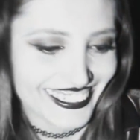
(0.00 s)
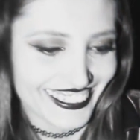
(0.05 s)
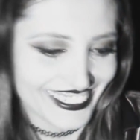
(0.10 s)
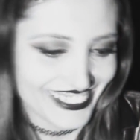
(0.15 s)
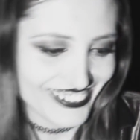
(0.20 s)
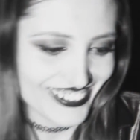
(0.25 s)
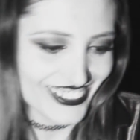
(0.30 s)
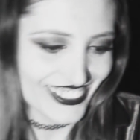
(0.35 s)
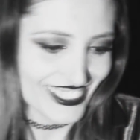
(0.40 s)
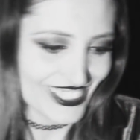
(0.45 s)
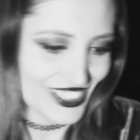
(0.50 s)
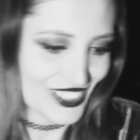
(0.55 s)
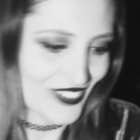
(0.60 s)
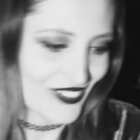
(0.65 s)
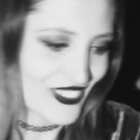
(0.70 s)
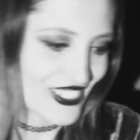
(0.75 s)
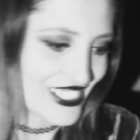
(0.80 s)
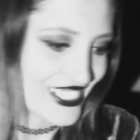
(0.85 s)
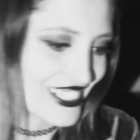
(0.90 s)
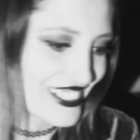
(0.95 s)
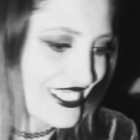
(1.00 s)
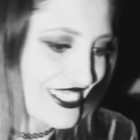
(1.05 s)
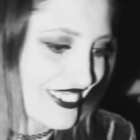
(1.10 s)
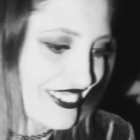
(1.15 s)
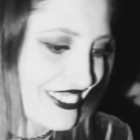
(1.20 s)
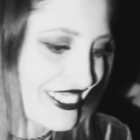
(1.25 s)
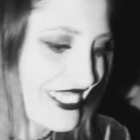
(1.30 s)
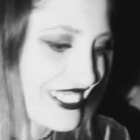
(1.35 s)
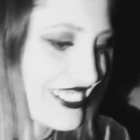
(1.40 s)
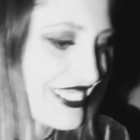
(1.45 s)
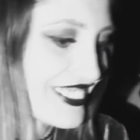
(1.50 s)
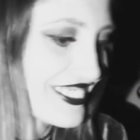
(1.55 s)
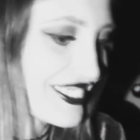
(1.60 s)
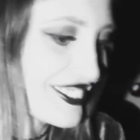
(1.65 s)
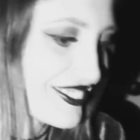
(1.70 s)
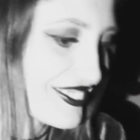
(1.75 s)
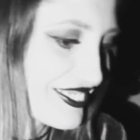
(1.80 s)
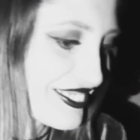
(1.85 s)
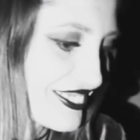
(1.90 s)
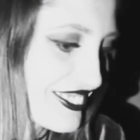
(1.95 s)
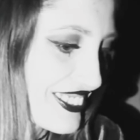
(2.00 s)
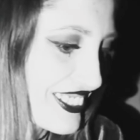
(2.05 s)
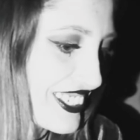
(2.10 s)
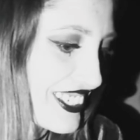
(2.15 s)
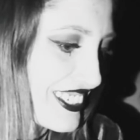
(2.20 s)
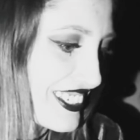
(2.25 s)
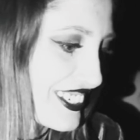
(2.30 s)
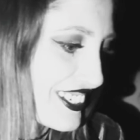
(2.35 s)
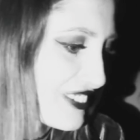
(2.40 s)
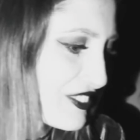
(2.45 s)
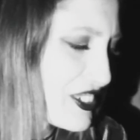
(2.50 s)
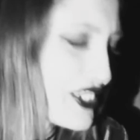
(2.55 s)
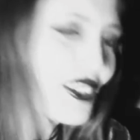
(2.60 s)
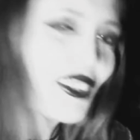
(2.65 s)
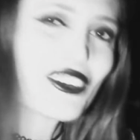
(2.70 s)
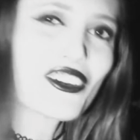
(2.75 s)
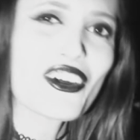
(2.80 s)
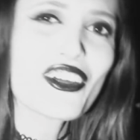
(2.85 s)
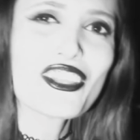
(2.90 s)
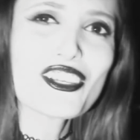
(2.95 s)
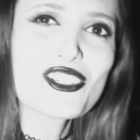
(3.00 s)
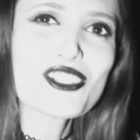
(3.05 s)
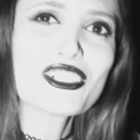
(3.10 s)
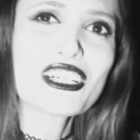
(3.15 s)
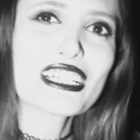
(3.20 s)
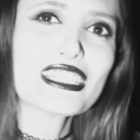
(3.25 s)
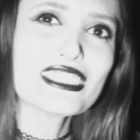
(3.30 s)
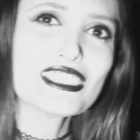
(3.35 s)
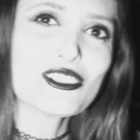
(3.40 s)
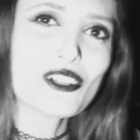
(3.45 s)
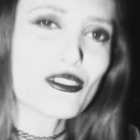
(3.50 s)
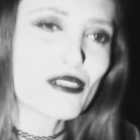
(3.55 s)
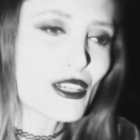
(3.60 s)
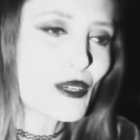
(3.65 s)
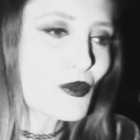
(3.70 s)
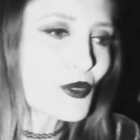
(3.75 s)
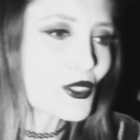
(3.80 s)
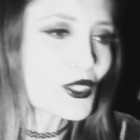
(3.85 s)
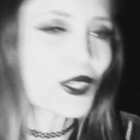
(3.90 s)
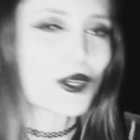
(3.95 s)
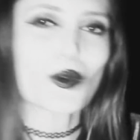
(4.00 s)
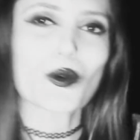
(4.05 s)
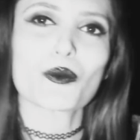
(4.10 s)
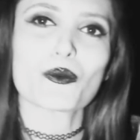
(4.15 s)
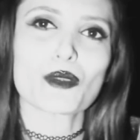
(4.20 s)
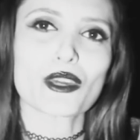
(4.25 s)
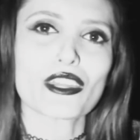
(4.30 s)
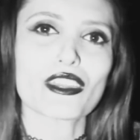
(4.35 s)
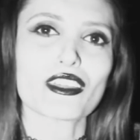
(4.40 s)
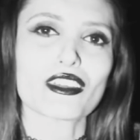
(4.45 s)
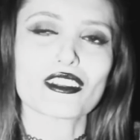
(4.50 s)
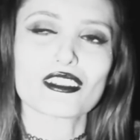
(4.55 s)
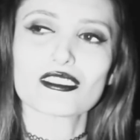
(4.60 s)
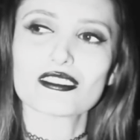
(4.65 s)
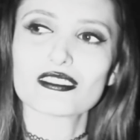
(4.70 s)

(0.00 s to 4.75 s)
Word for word: Ay, nuestras conversaciones, ¿no? Bueno, no, de hecho casi no hablamos de comida.